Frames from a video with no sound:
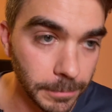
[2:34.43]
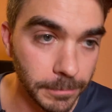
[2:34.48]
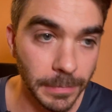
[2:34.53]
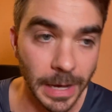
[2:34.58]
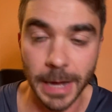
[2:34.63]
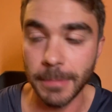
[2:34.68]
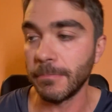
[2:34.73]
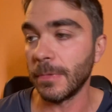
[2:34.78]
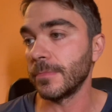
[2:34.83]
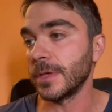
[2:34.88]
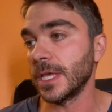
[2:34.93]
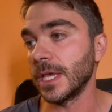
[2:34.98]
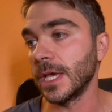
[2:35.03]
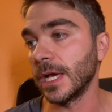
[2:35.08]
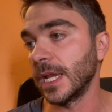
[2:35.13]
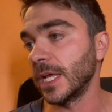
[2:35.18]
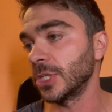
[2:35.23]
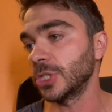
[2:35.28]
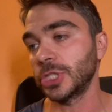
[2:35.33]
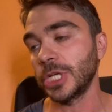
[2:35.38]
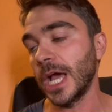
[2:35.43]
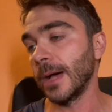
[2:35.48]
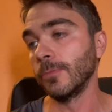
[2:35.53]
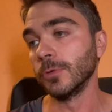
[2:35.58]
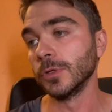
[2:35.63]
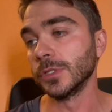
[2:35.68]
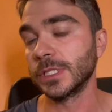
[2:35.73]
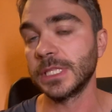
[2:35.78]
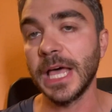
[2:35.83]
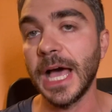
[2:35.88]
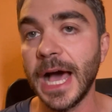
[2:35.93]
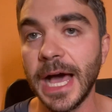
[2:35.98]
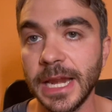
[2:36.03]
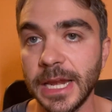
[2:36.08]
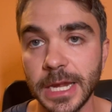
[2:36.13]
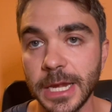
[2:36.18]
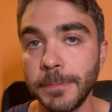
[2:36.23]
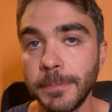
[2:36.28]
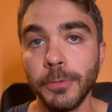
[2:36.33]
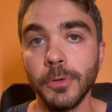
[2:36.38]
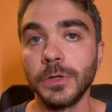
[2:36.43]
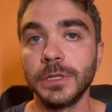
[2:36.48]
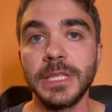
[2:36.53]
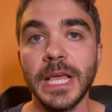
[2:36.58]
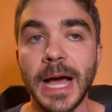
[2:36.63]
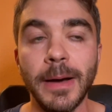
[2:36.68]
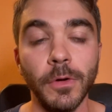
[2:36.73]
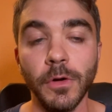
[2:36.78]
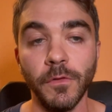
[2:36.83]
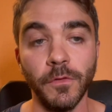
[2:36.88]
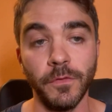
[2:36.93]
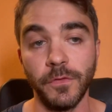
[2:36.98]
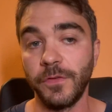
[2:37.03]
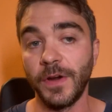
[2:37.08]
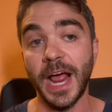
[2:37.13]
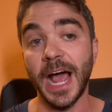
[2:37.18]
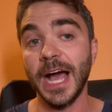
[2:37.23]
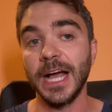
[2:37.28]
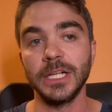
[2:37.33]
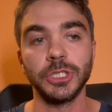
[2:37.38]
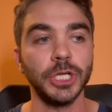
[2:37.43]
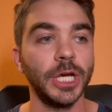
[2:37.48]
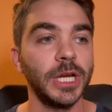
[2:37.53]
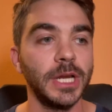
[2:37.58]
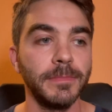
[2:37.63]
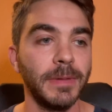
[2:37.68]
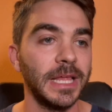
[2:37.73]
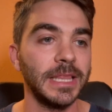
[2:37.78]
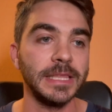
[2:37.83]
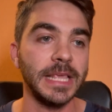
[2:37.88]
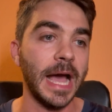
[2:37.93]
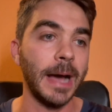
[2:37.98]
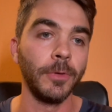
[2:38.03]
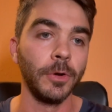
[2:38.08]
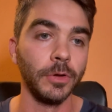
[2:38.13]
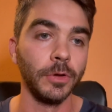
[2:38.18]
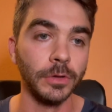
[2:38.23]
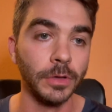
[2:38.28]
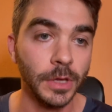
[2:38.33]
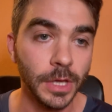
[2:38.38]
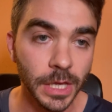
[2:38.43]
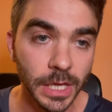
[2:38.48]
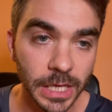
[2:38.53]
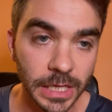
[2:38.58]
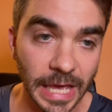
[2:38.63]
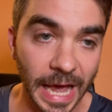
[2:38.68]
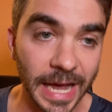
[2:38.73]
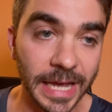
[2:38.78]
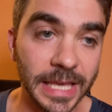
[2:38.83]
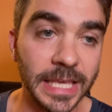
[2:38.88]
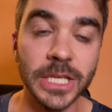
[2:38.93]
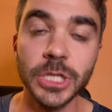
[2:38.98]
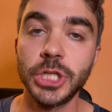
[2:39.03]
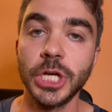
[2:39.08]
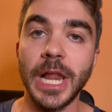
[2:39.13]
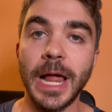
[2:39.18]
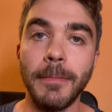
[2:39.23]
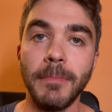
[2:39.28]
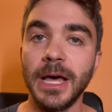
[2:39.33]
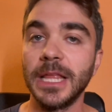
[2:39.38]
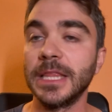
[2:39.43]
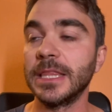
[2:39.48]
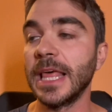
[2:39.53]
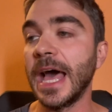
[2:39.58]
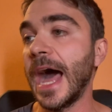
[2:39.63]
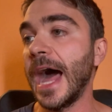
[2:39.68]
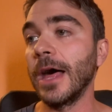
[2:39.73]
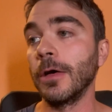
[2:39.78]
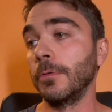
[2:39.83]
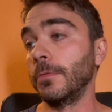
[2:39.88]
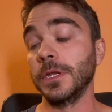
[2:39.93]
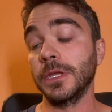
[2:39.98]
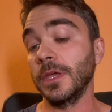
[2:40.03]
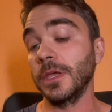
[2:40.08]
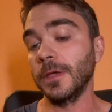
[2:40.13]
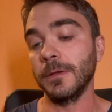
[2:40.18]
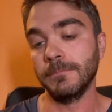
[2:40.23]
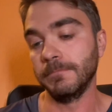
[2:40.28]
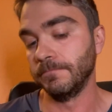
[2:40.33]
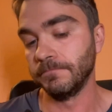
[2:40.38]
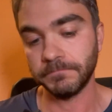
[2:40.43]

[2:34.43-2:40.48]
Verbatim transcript: mamma mia, lasciamo stare, riportiamolo in Francia, rimandiamolo a chi ce l'ha mandato perché